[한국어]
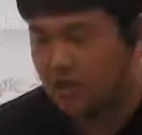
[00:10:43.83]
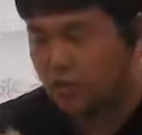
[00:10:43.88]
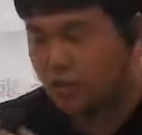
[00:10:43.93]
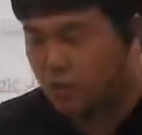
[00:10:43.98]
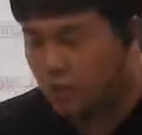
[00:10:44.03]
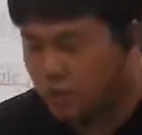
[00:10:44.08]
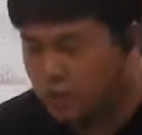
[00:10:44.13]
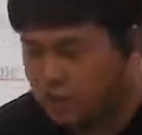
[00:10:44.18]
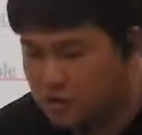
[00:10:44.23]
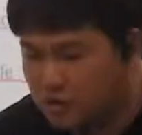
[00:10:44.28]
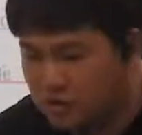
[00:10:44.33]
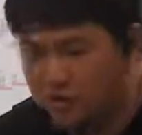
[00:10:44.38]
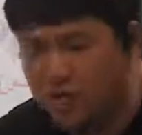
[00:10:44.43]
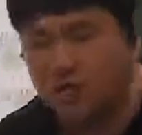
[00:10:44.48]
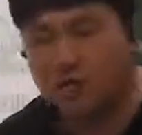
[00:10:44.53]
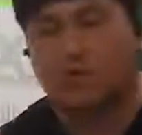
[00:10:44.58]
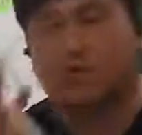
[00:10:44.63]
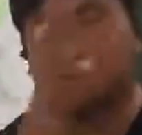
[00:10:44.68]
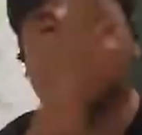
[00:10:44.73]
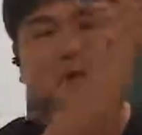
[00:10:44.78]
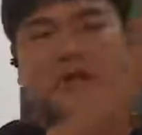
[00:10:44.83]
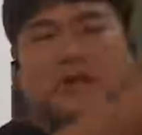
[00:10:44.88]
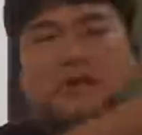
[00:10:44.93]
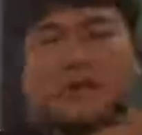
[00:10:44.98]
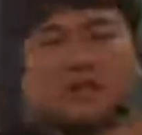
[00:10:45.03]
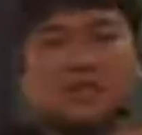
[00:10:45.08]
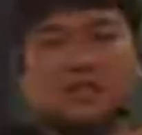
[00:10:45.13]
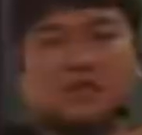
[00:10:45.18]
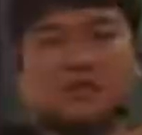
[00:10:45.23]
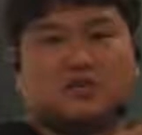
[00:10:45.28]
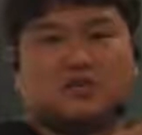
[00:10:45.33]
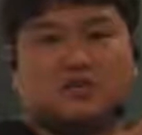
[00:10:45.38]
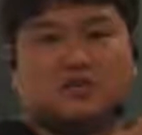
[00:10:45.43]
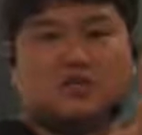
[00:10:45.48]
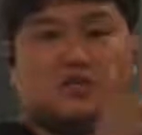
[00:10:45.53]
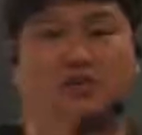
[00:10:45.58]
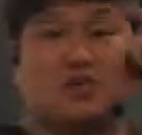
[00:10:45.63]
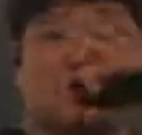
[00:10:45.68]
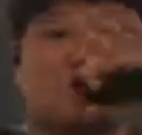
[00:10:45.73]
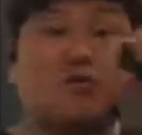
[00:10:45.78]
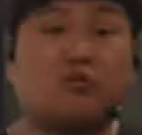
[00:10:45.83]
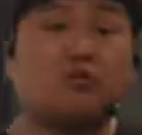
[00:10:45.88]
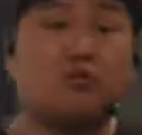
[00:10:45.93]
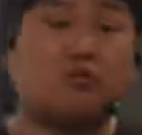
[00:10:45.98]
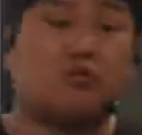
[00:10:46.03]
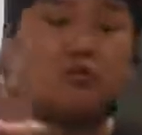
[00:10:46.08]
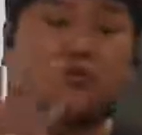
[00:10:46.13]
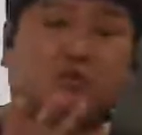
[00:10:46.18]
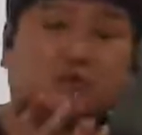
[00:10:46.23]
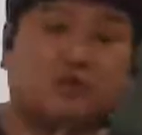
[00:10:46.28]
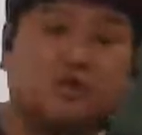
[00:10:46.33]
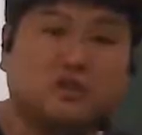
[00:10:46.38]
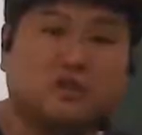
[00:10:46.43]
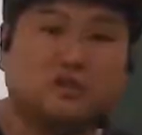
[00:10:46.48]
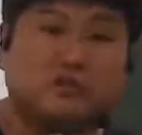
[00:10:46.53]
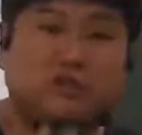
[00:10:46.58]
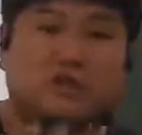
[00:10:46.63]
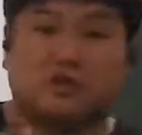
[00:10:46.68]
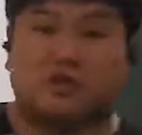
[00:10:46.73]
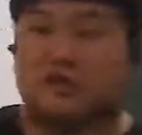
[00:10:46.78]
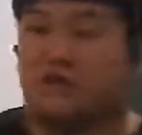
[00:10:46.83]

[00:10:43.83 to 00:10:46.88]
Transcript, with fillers: 요 근거가 또 빈칸이 될 수도 있고 거꾸로 될 수도 있는 거예요.